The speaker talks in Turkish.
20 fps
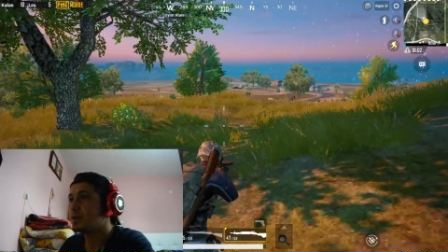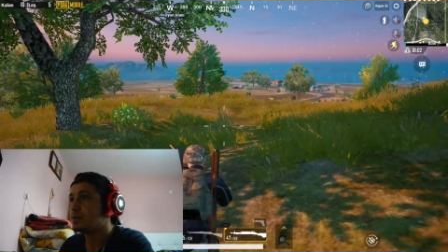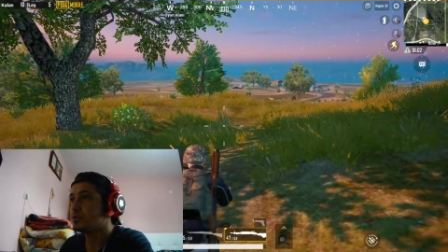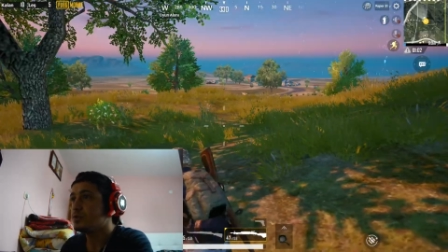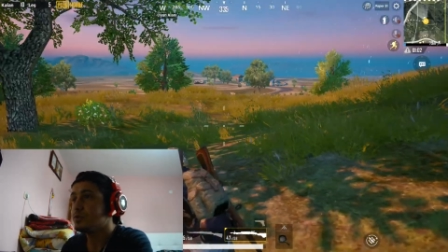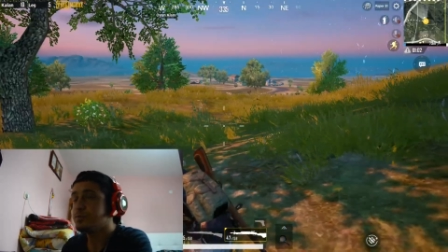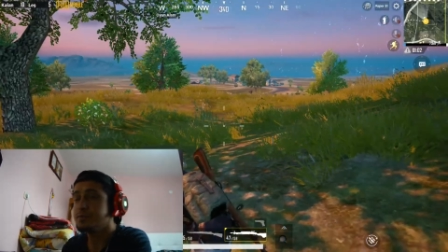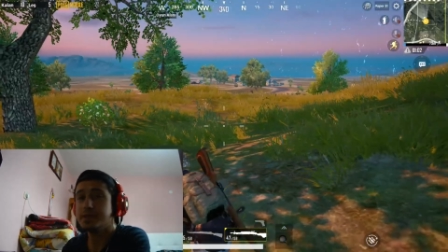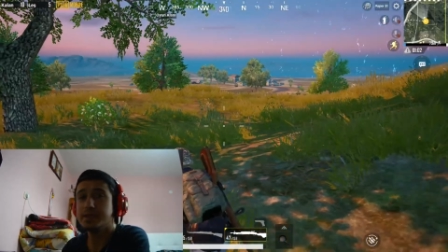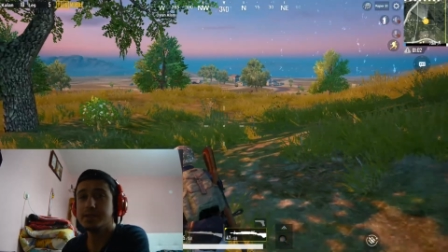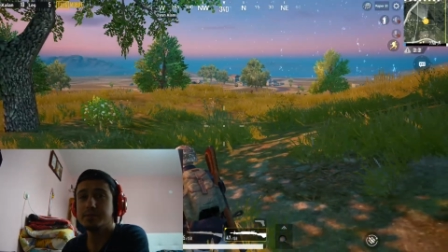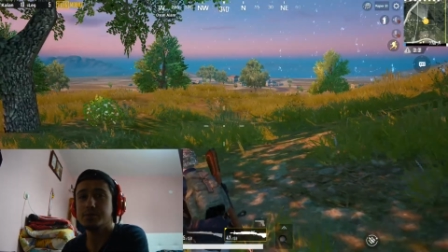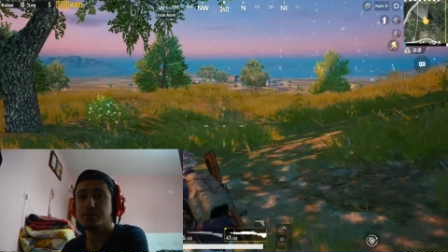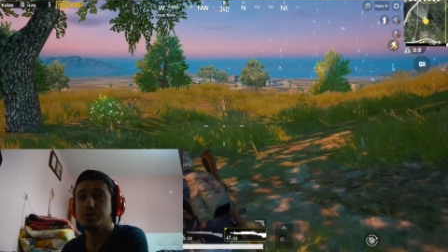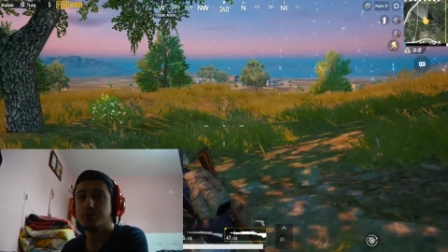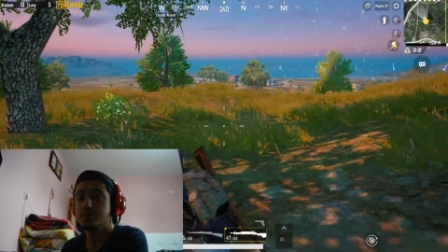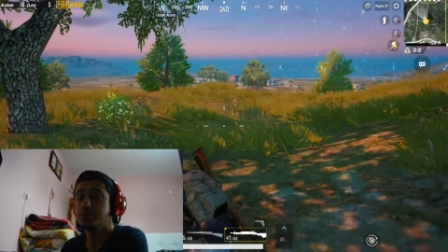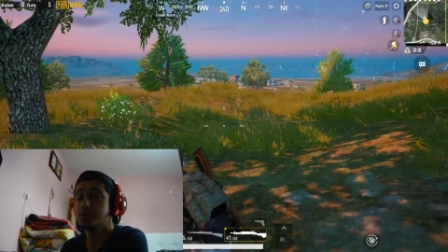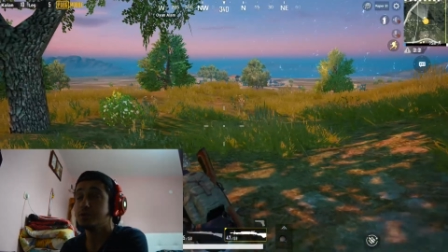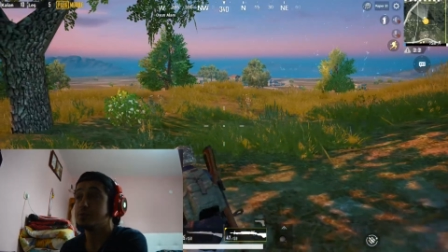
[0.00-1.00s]
Dün benim
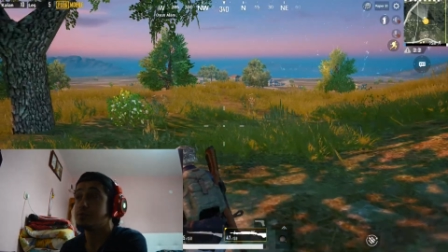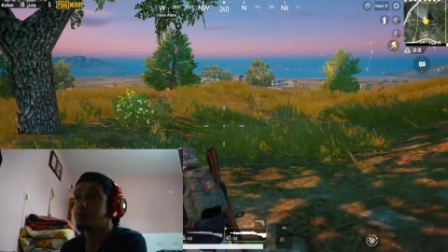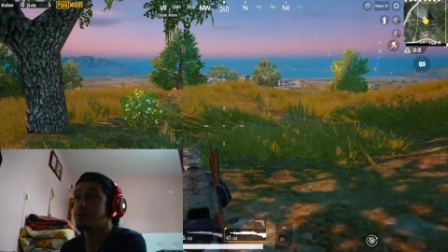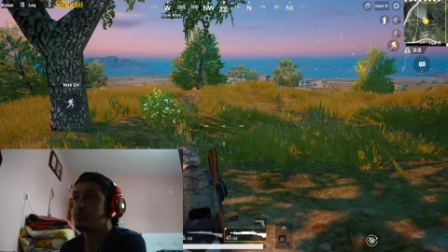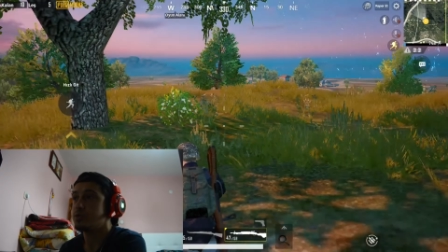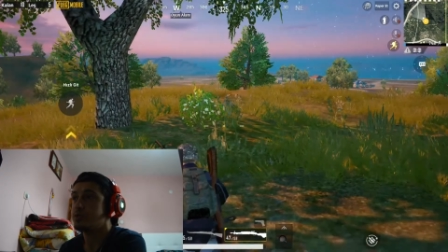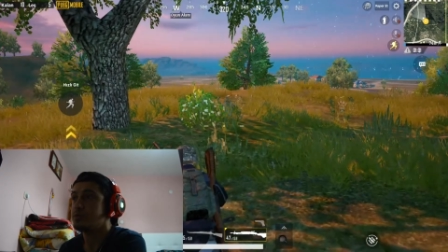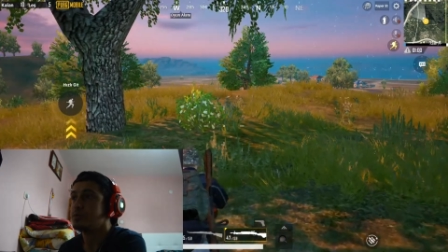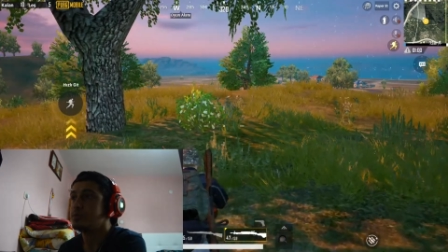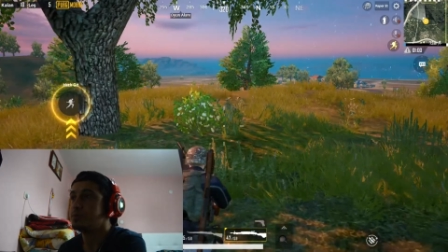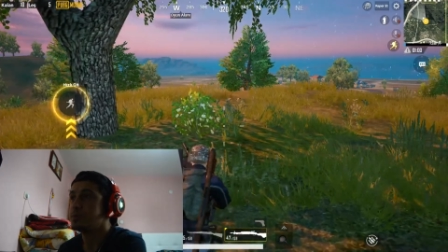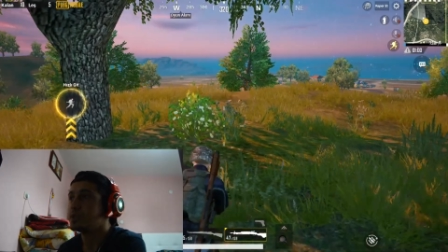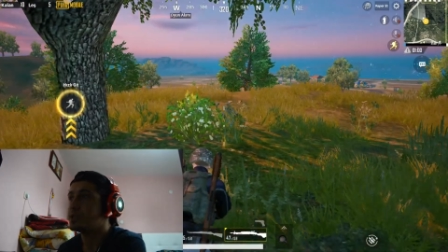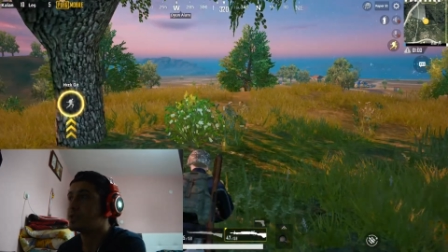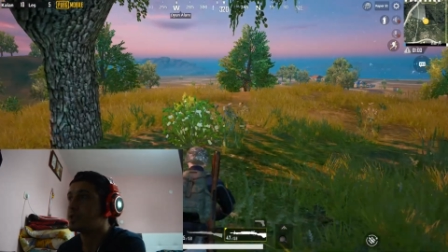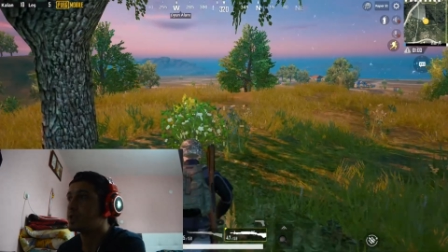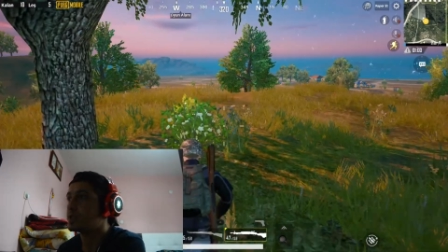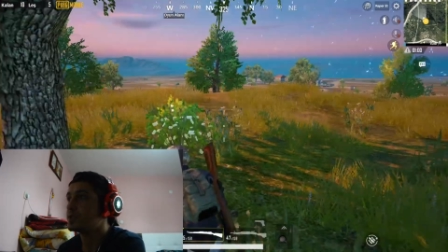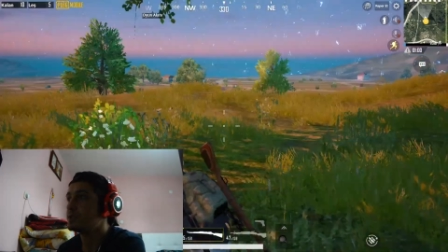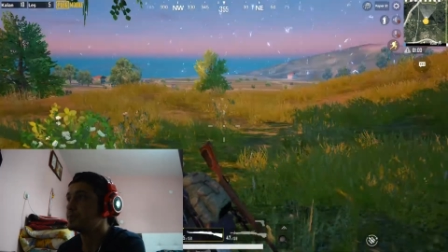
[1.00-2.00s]
doğum günümde, doğum günümde
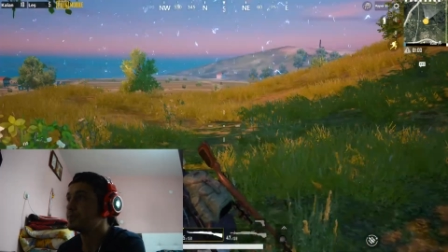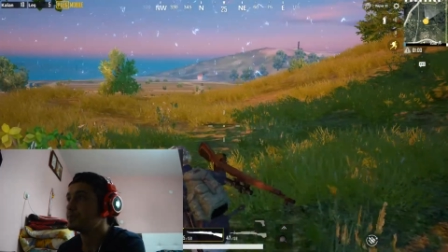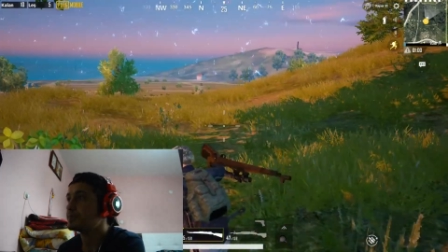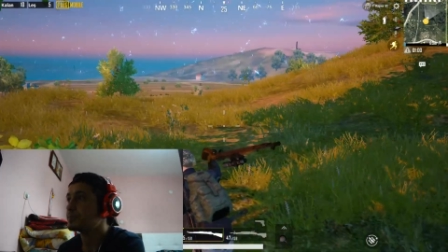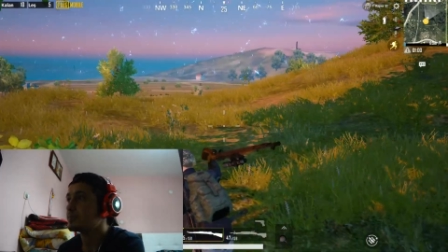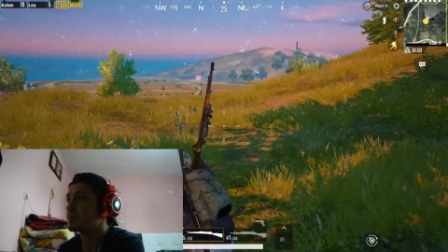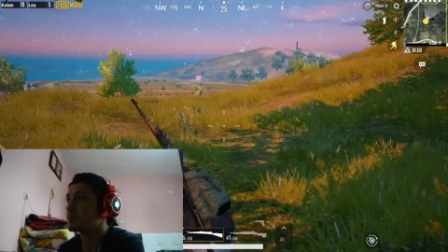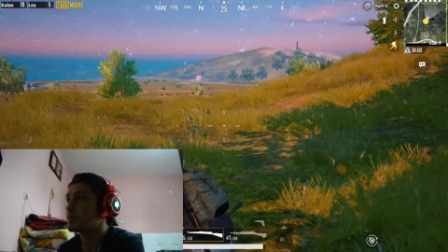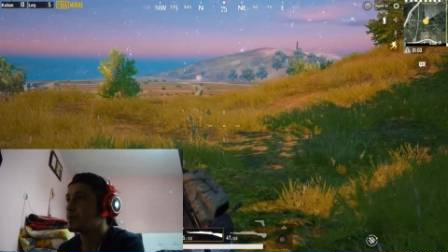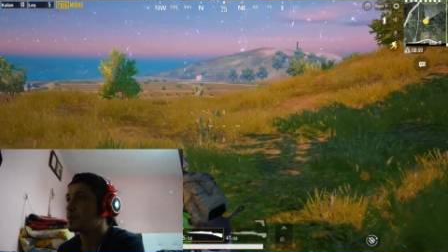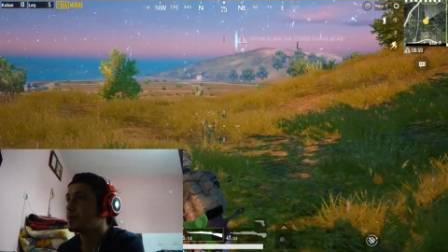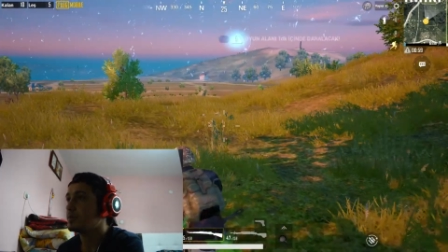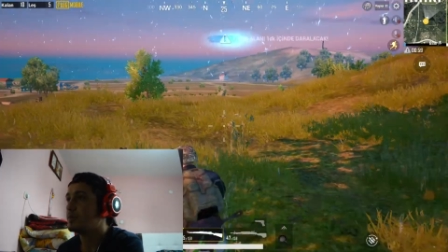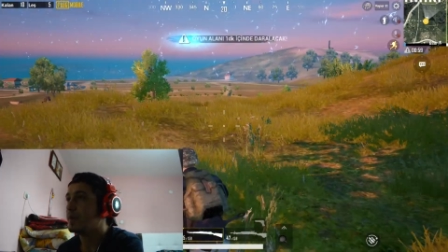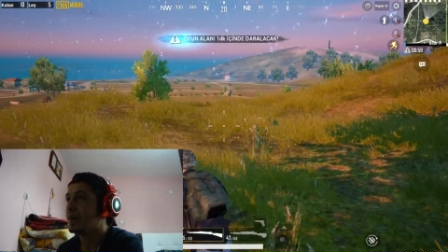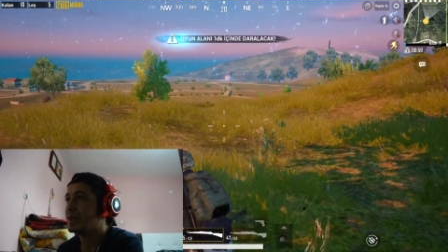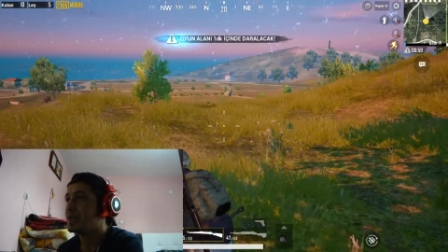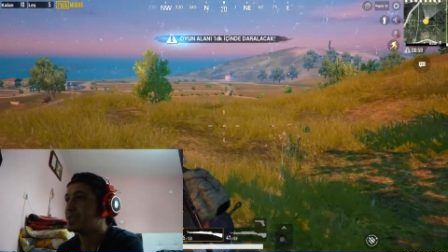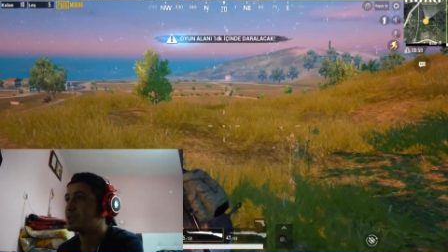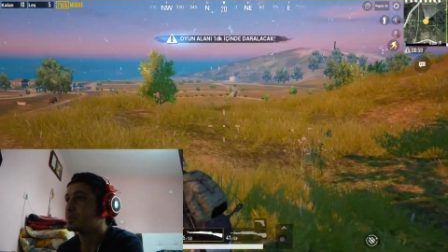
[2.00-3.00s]
çektim.
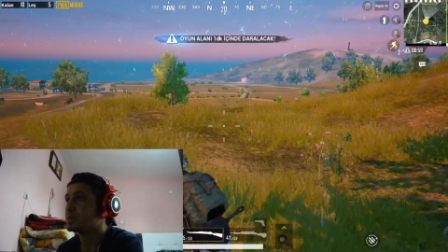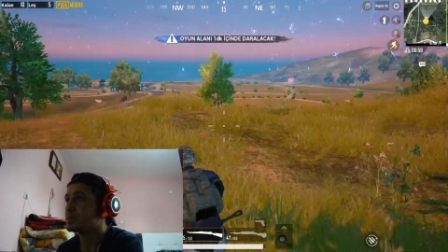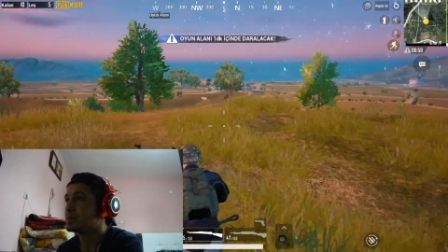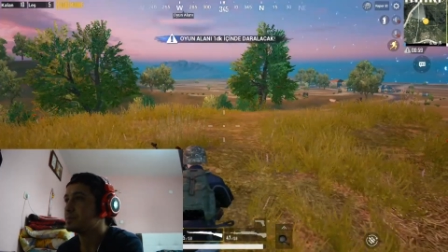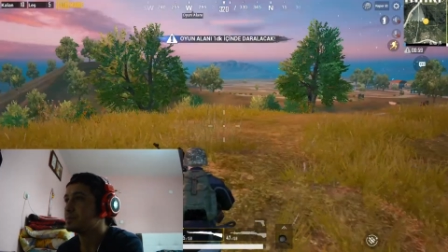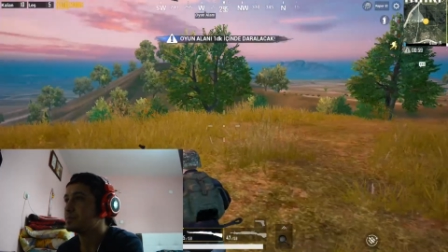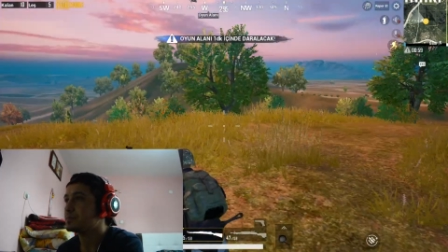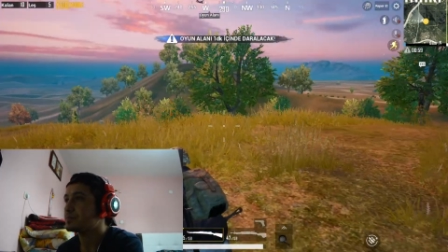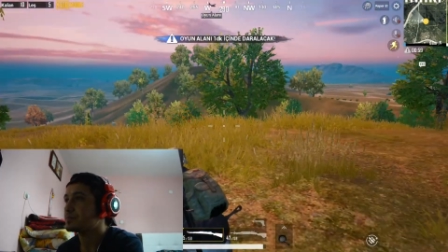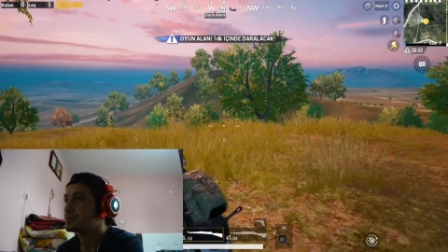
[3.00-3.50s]
Paylaşmadım.